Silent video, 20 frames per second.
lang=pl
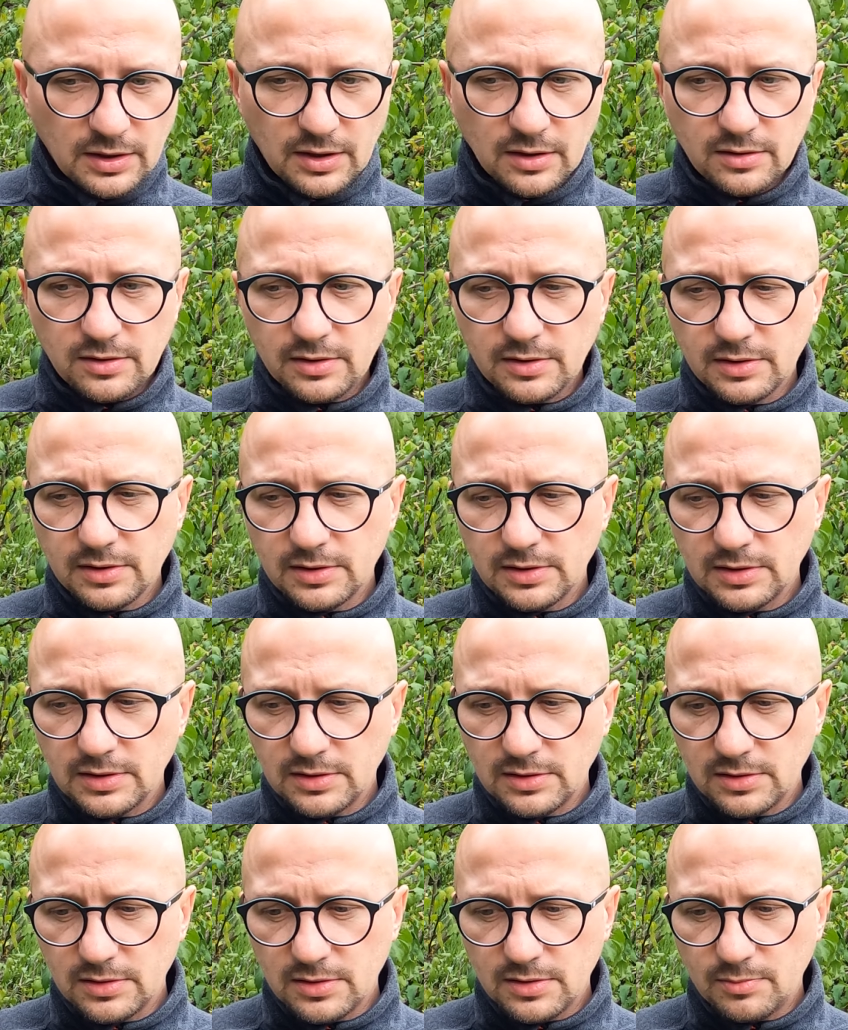kiedy
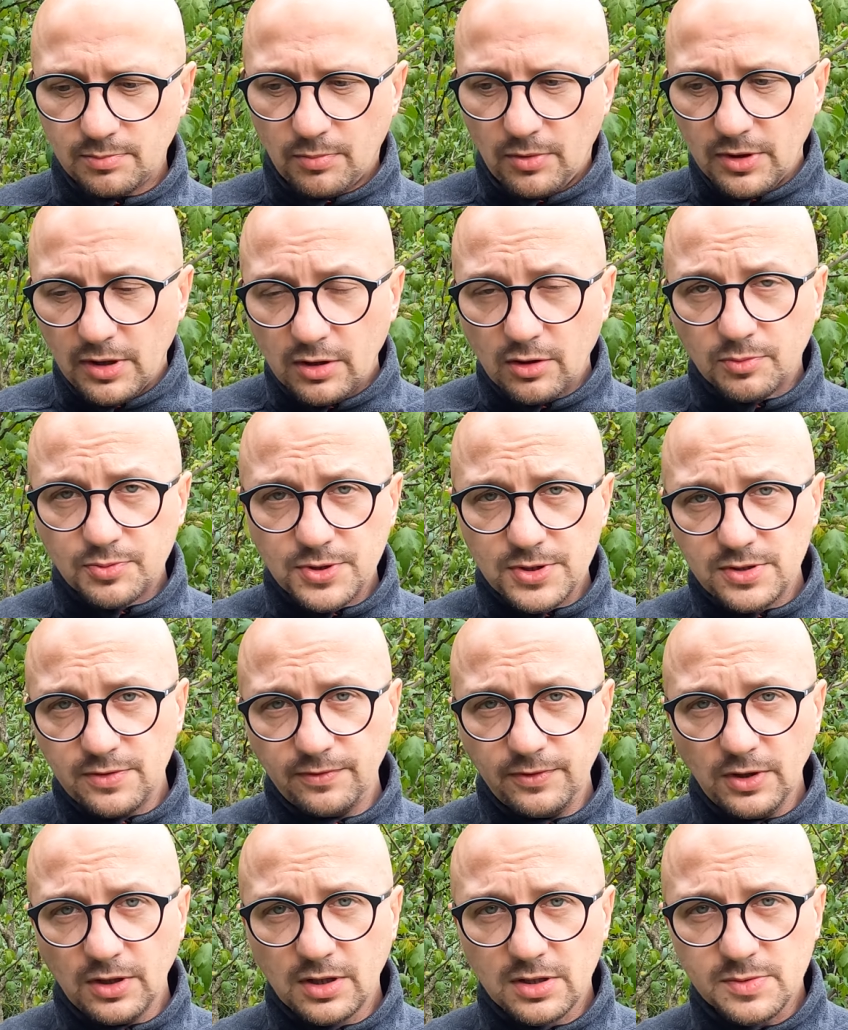y, mojego
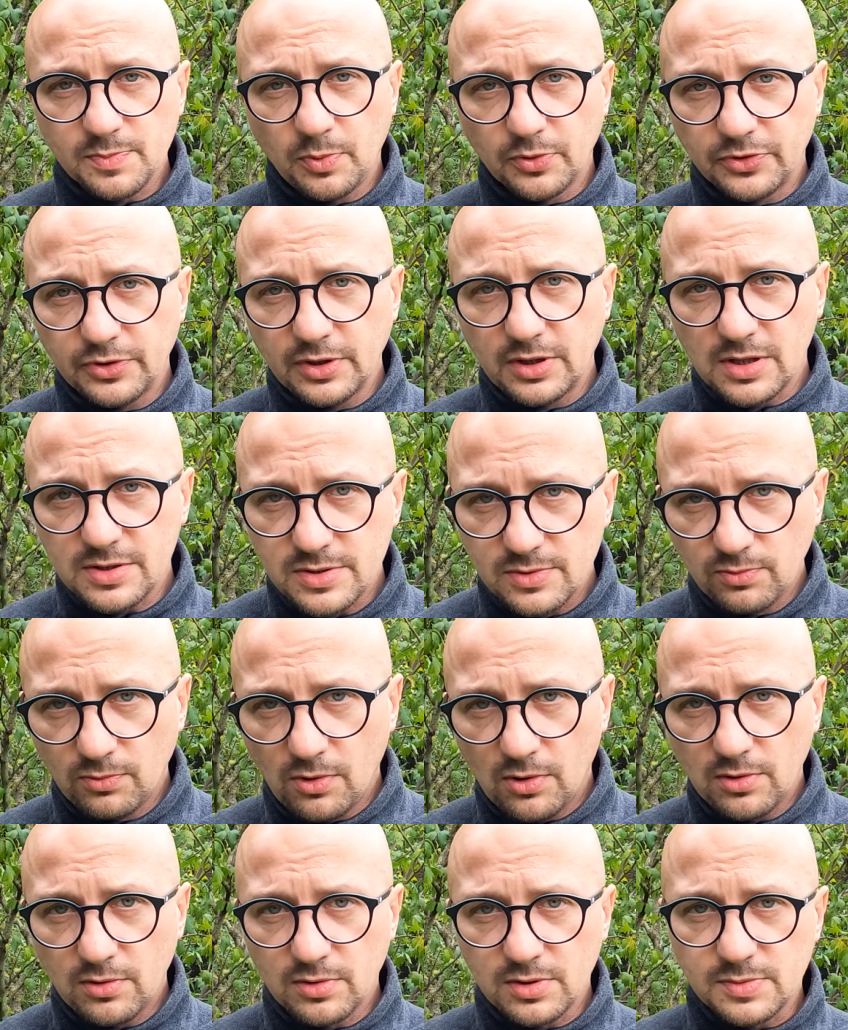przeciwnika spotyka
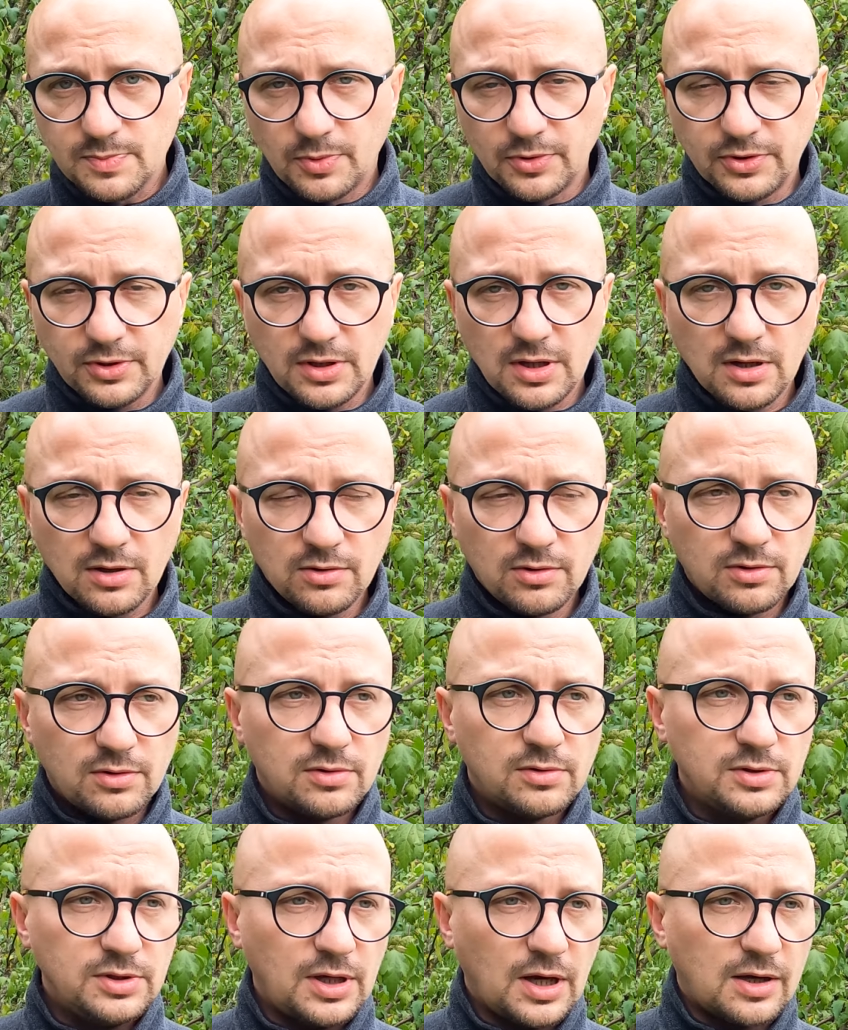zło, spotyka
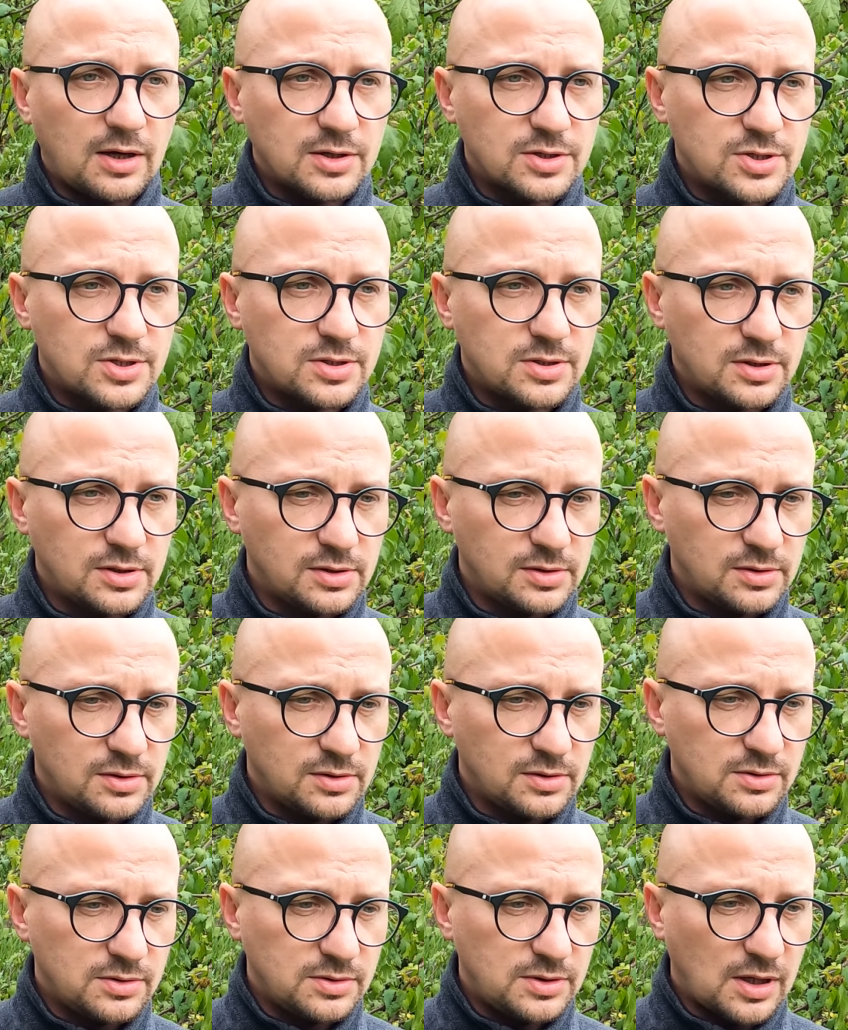go jakaś,
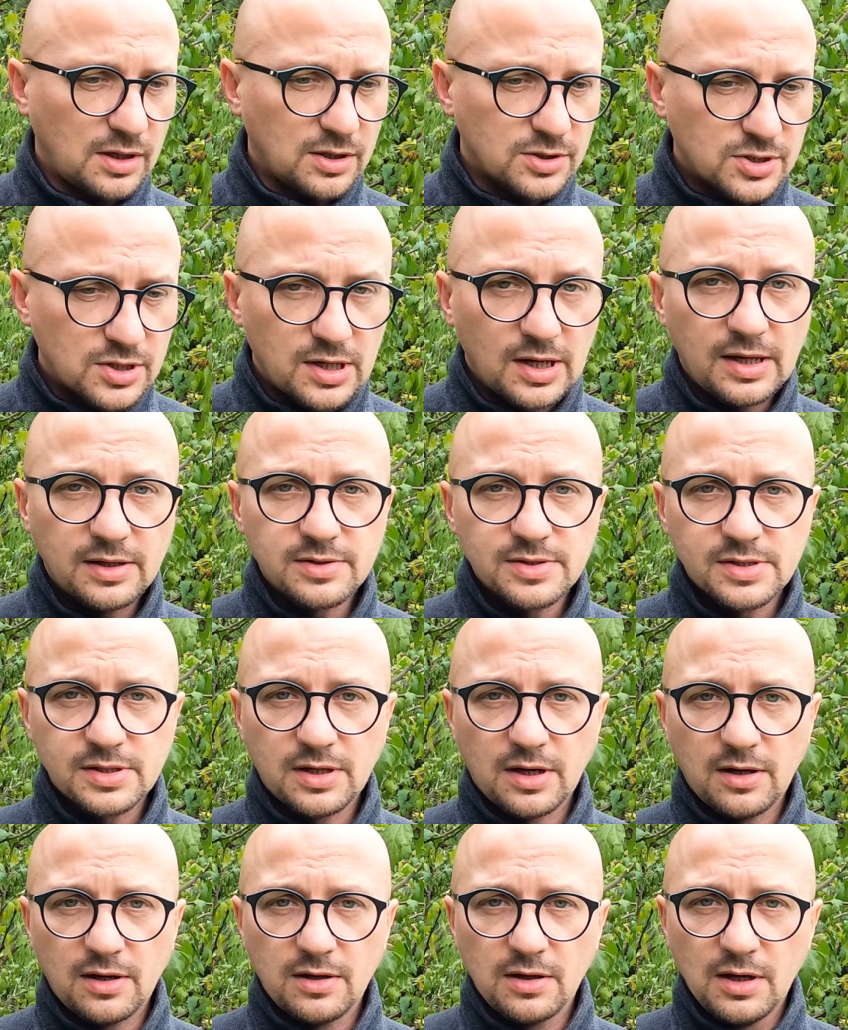y, jakaś
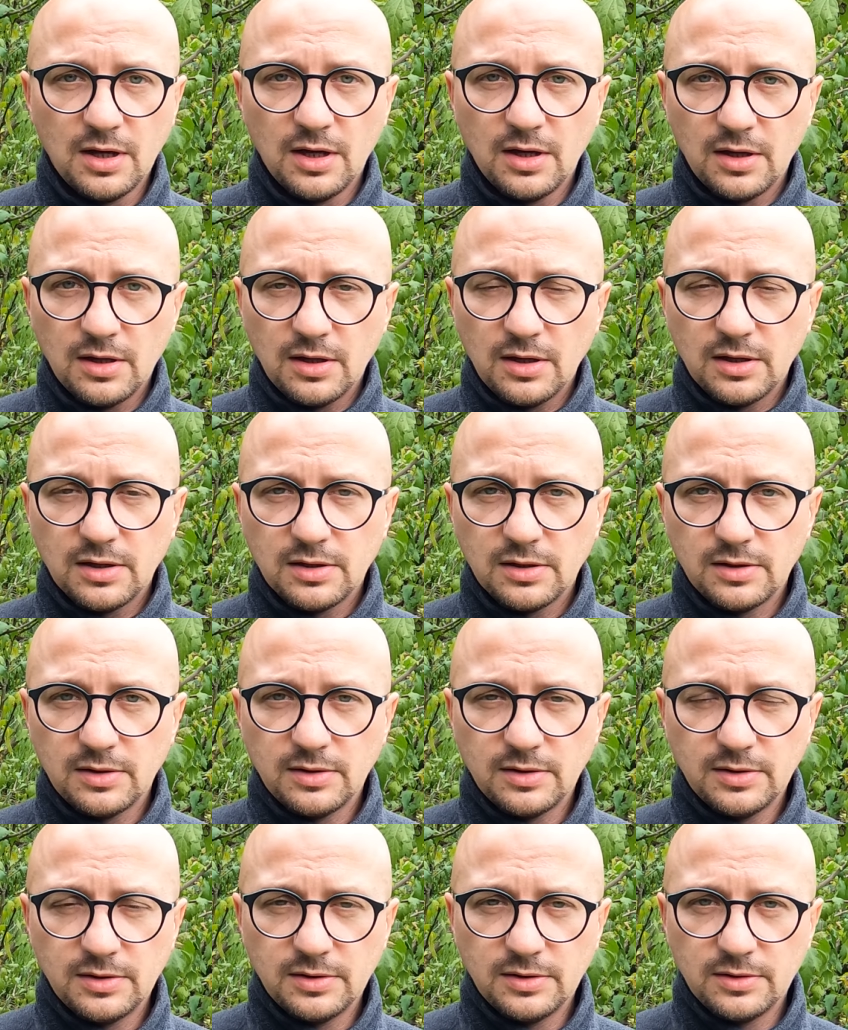klęska,
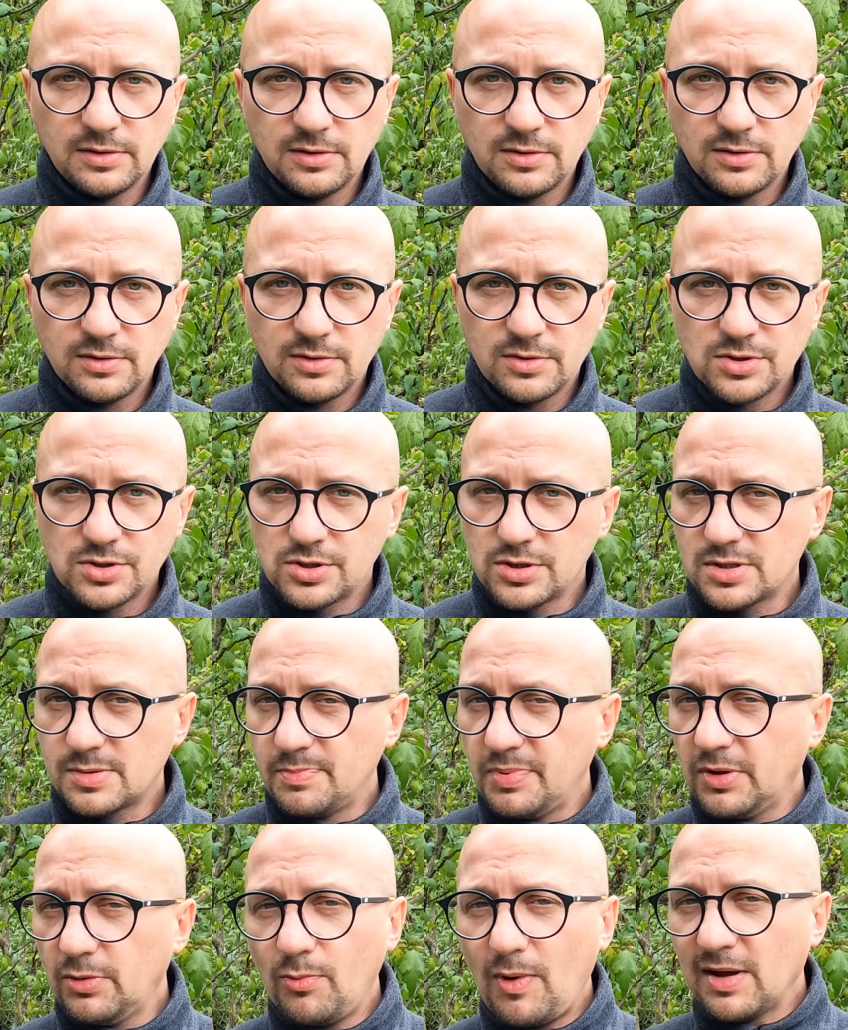Y, czy
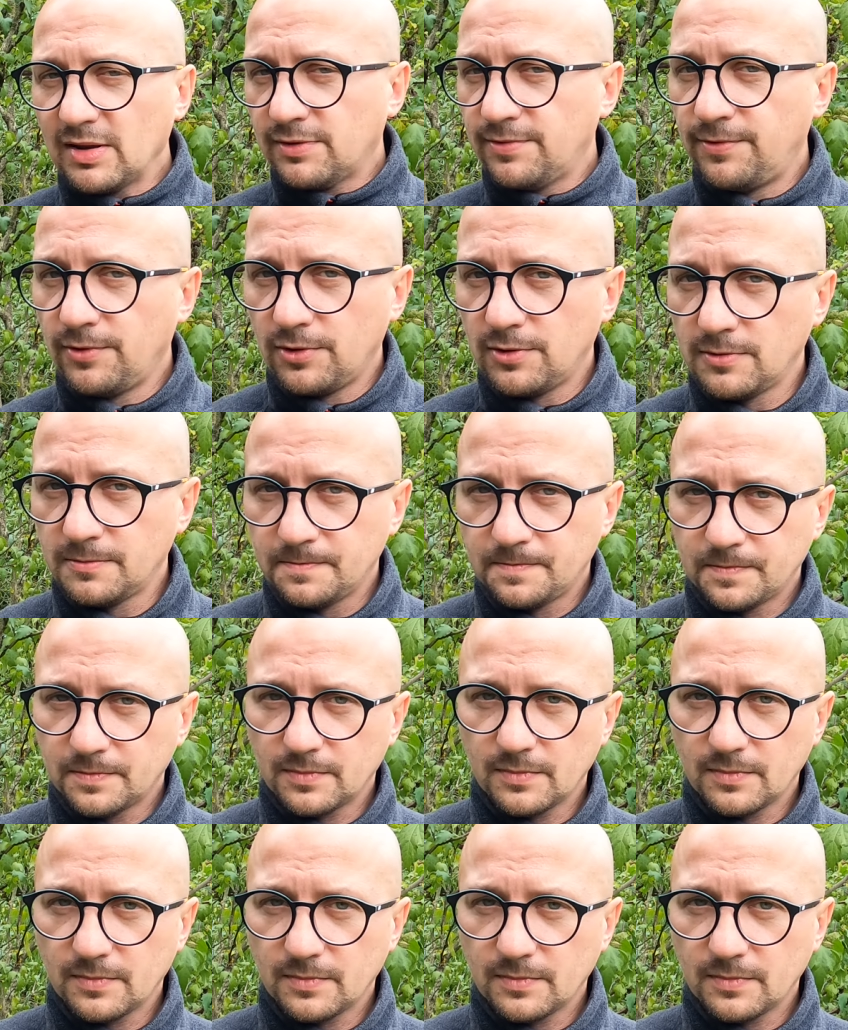zbyt łatwo